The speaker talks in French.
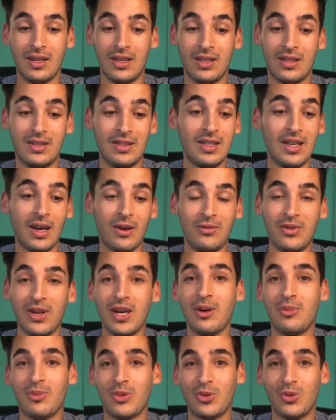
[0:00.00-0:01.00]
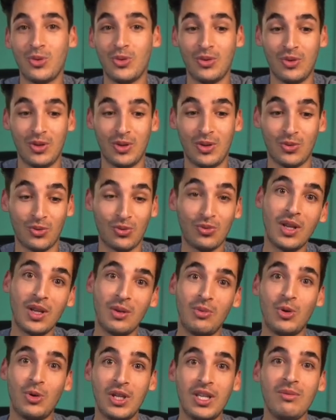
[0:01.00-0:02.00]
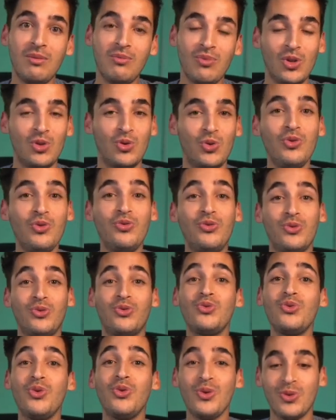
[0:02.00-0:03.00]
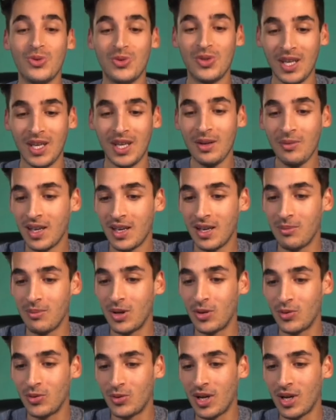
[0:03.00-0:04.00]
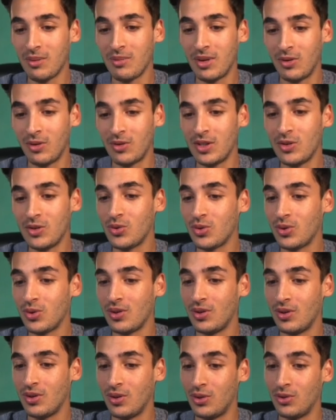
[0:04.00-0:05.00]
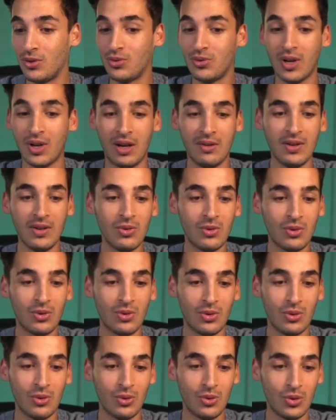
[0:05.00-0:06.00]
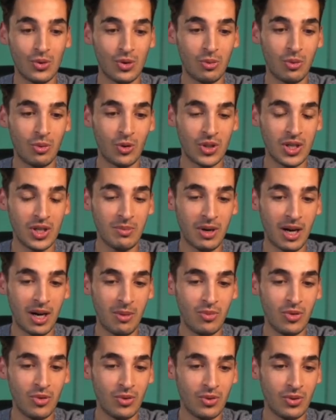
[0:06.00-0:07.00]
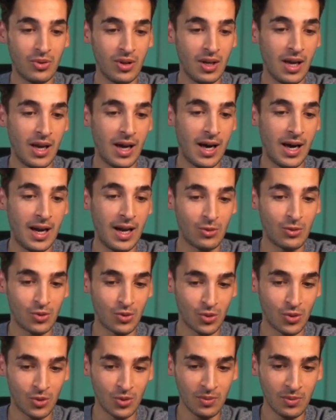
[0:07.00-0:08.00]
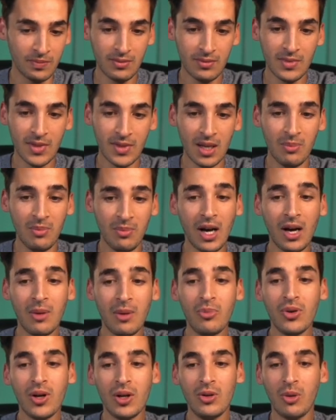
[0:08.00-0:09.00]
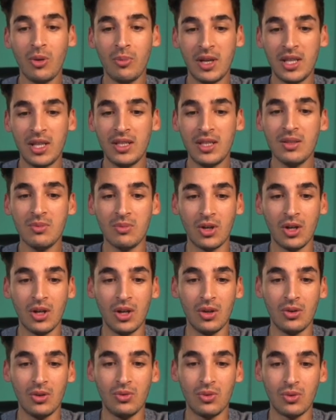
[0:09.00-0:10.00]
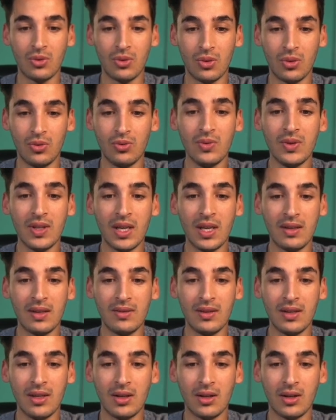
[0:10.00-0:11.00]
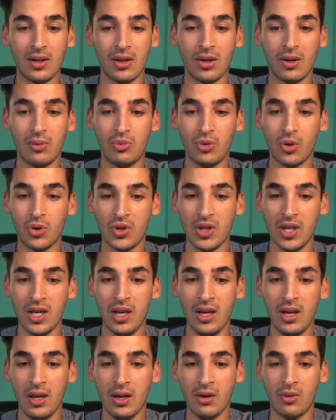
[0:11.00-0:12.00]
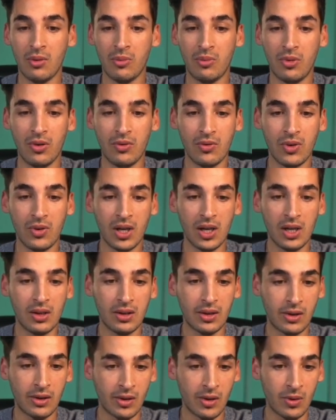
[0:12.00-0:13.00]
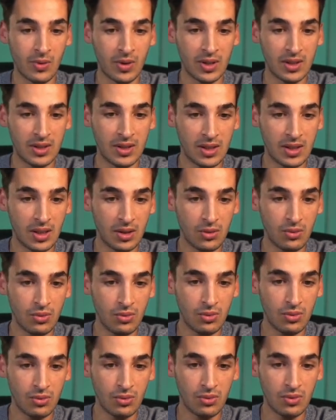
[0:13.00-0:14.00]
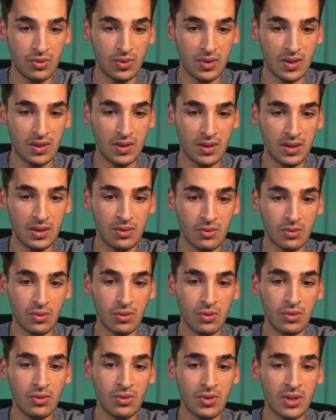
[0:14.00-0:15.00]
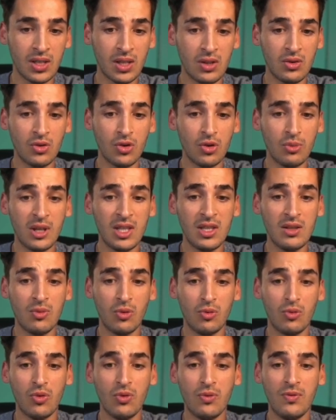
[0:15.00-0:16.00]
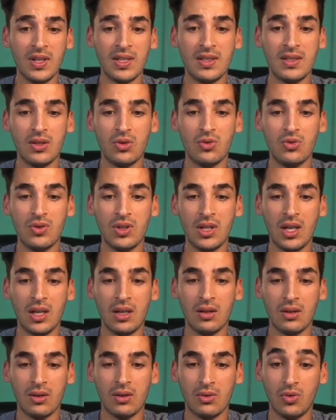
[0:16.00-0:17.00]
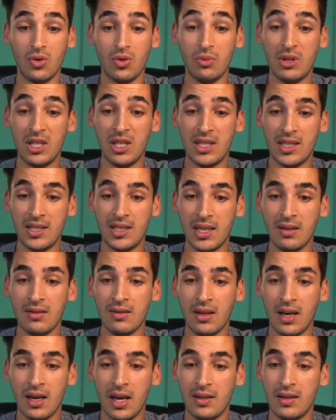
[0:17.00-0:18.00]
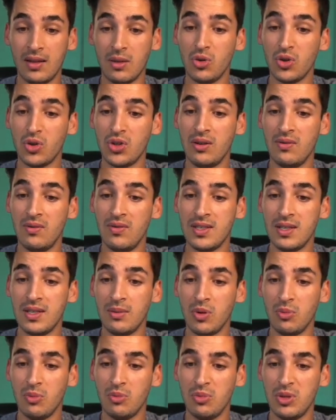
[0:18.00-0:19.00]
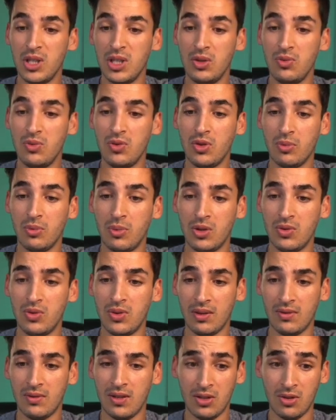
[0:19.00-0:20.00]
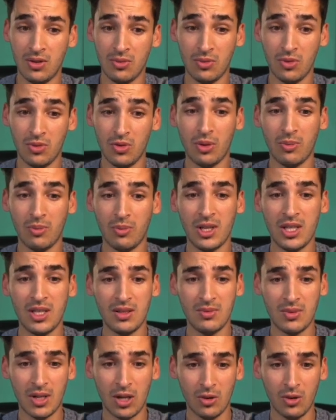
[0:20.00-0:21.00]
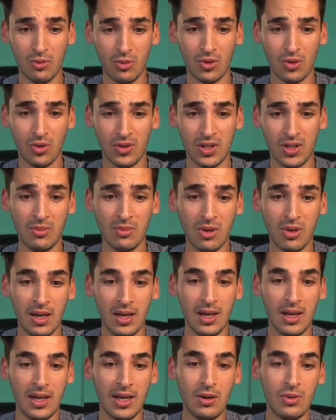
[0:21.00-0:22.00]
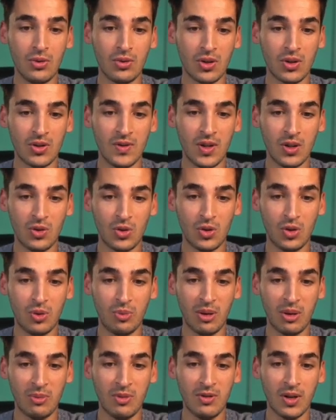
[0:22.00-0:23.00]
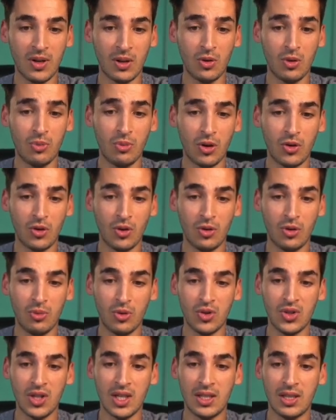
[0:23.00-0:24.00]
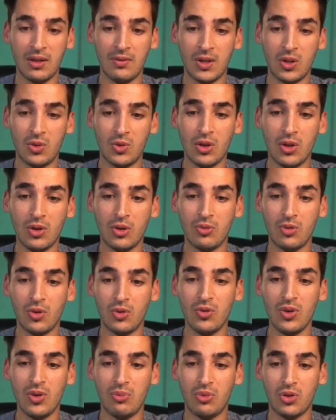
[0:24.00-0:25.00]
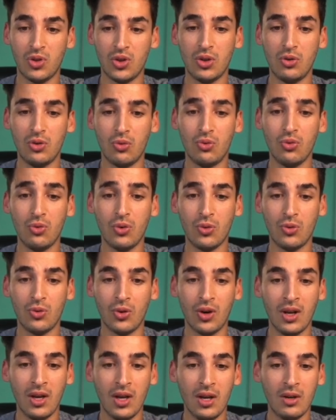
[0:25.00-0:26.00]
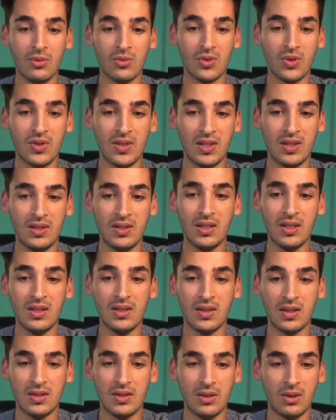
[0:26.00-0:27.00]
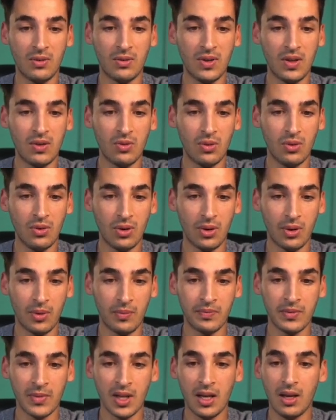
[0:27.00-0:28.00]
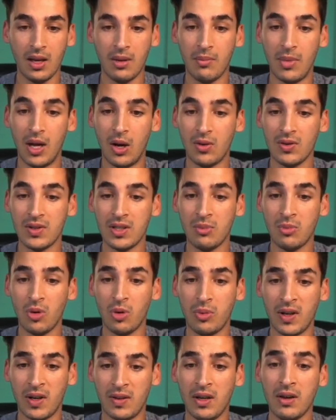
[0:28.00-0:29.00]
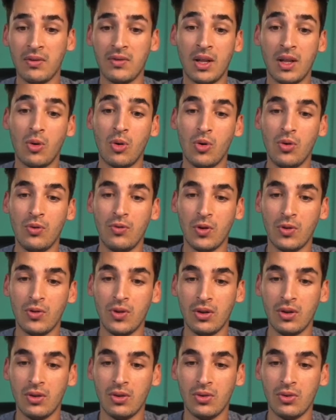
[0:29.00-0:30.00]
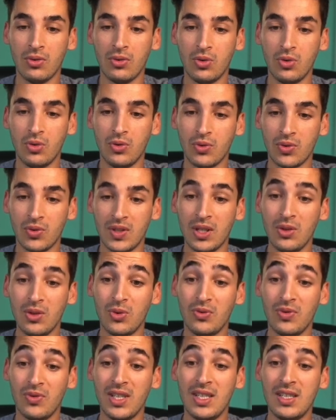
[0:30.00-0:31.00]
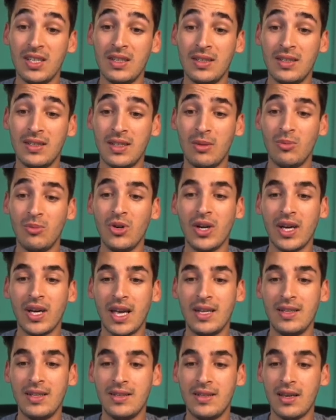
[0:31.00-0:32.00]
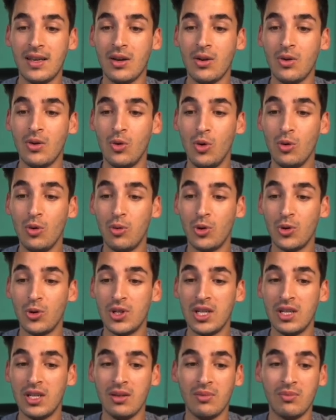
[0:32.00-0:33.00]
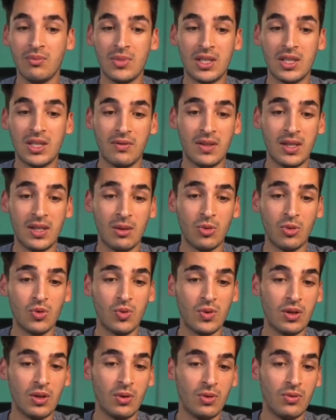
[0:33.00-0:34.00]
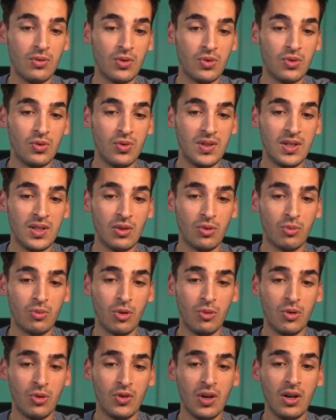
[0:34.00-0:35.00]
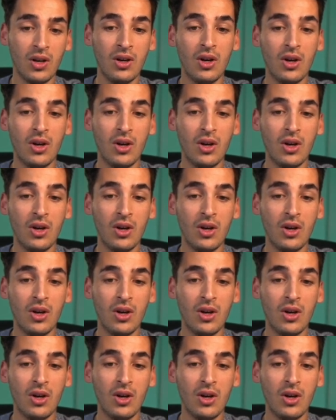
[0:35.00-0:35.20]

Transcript: ici à faire parce qu'ils ont tout démoli. Du coup, faut tout reconstruire. Mais en tout cas, bah, on est sur, euh, sur la fin de, ce projet par rapport à la construction. Par rapport à l'urbanisme, donc euh, tout a été euh, purgé. On peut le voir, alors ils l'ont indiqué où Juste ici. Donc autorisation d'urbanisme obtenue le 27 juillet 2017 a été purgé le 20 septembre 2018 auprès du service d'urbanisme de la commune d'Antibes et le transfert de ce permis vers notre porteur de projet a été effectué, obtenu et purgé de tout recours. Parce que c'est ici qu'ils indiquent en fait que euh, bah, l'ancien propriétaire, finalement le vendeur du foncier, devait initialement réaliser le projet, mais qui a finalement souhaité revendre celui-ci à notre promoteur